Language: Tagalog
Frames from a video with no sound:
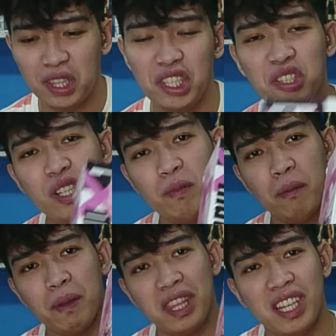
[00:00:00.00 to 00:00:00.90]
hindi ko na
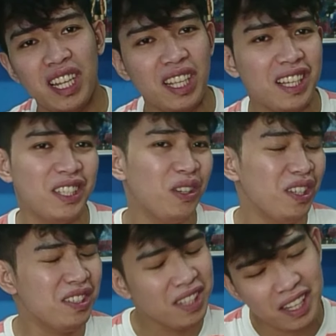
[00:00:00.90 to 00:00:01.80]
mapapatagalin kasi
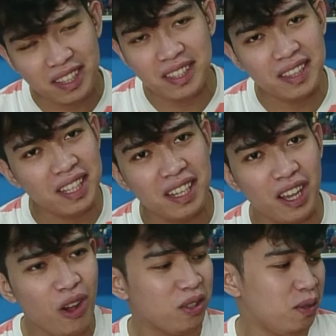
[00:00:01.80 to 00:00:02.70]
excited na
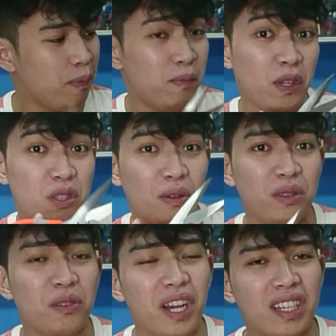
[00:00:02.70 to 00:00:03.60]
talaga ako kasi paborito
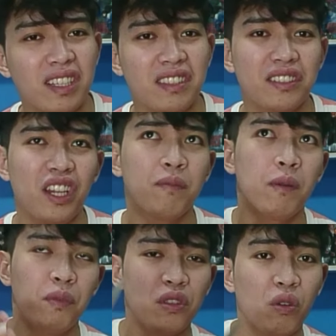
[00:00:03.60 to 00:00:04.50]
ko tong character tsaka
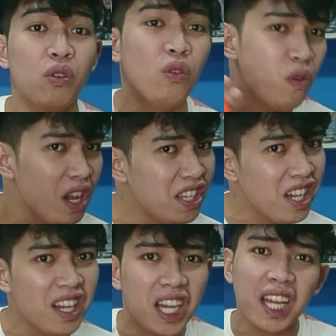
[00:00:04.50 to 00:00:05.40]
paborito ko yung kulay
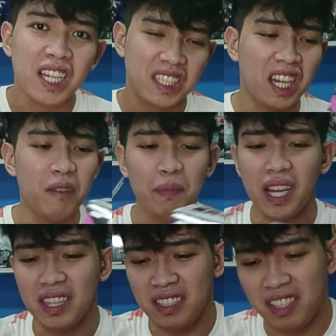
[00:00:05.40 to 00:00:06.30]
niya tsaka yung
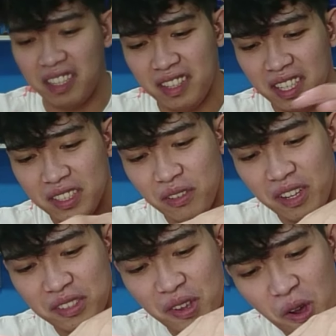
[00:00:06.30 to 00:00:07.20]
pagka-design. So
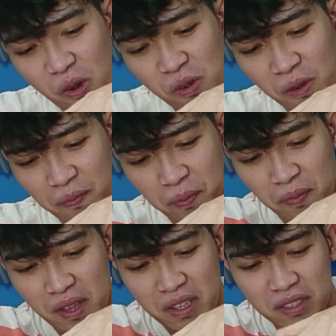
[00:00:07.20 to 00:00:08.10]
let's go!
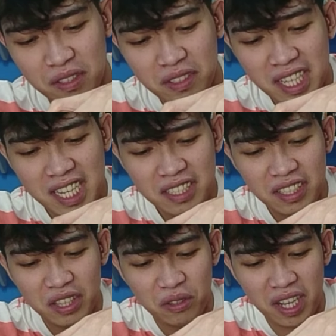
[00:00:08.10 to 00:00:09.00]
So
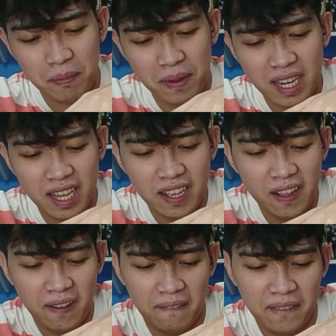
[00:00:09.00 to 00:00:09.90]
guys, ito nga pala
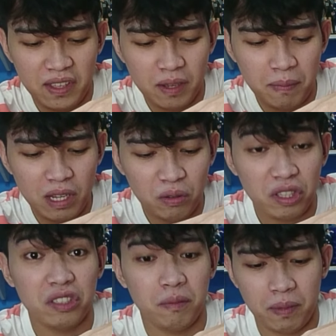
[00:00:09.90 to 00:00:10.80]
binabili ko
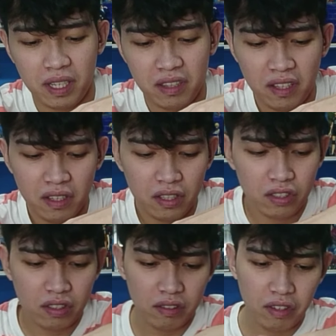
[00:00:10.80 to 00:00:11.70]
sa Japan.
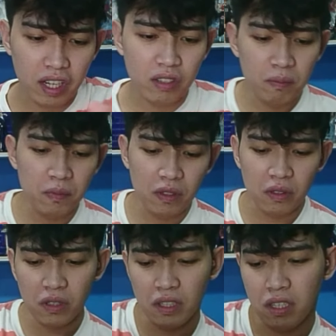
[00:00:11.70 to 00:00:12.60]
Dragon
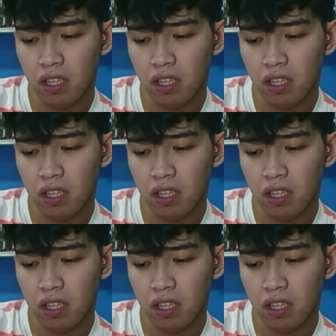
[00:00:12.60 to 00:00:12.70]
Ball.